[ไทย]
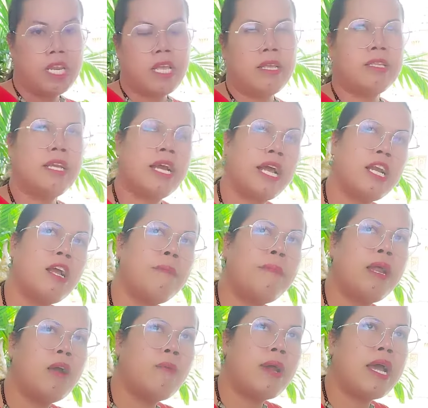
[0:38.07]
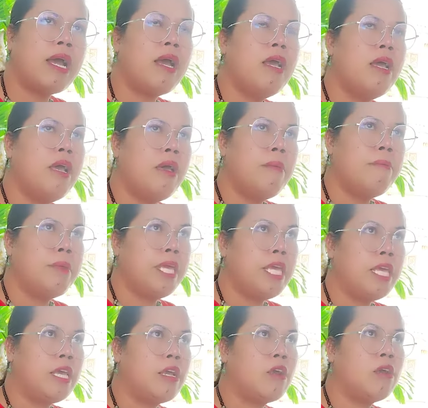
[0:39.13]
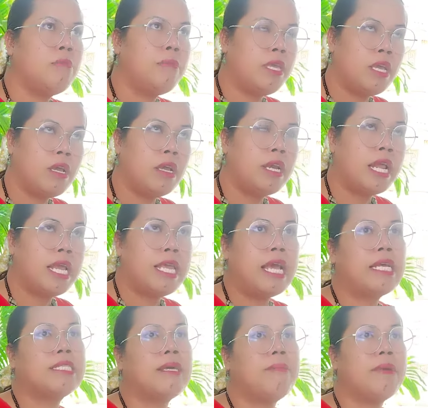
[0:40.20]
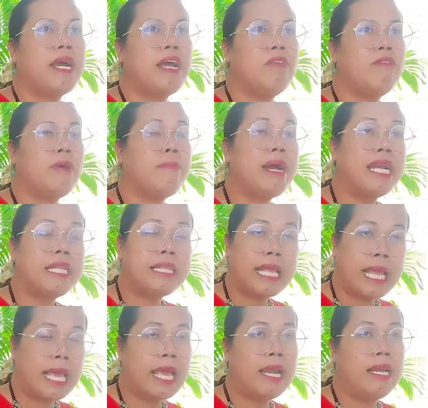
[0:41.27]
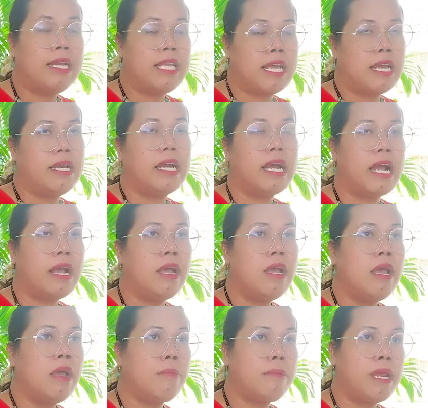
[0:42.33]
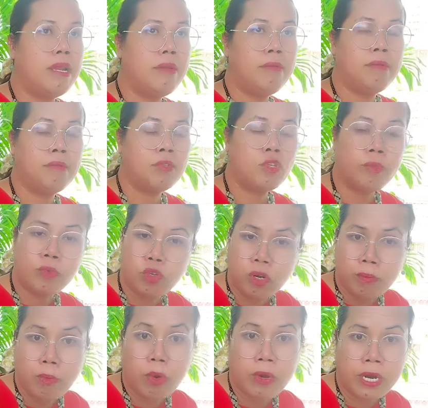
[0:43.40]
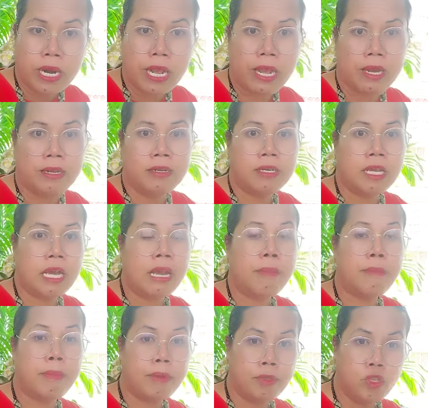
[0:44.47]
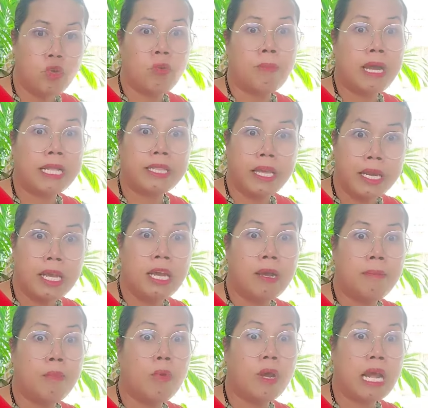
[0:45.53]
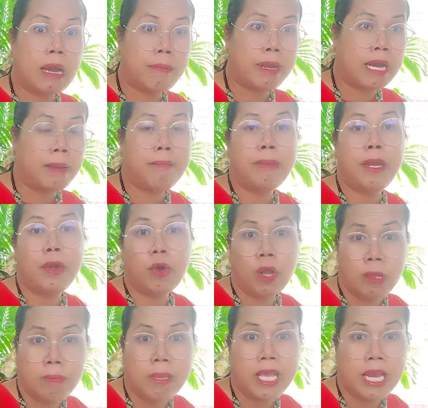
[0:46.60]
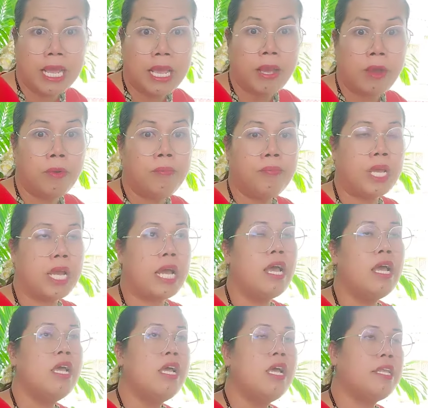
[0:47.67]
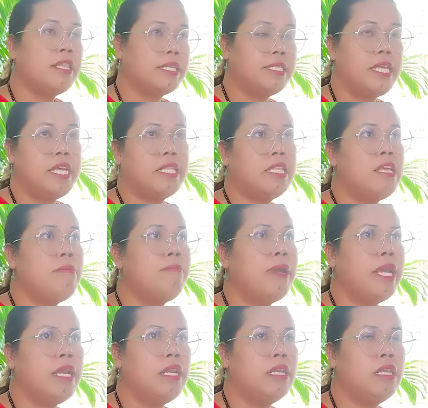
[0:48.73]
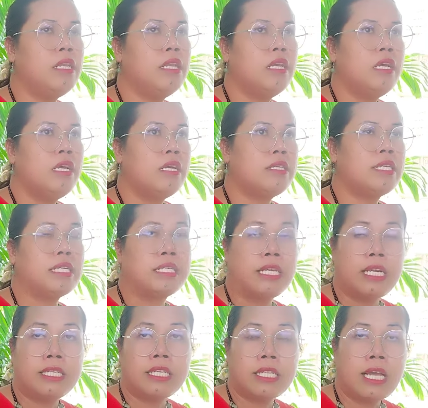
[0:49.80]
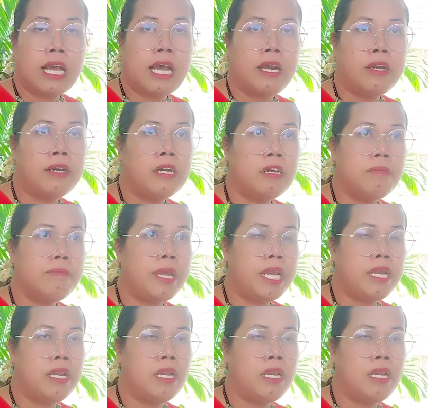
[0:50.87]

นี่ อย่างนั้น ก็ แปลว่า มี มี นัยสำคัญ ว่า บ้าน แตน เนี่ย นะคะ เป็น ชุมชน โบราณ นะคะอยู่ มา แต่เดิม โบราณ มานับ เป็น ร้อย ปี แล้ว นะคะแต่สิ่ง ที่ เป็น ศาสนสถาน หรือ เป็น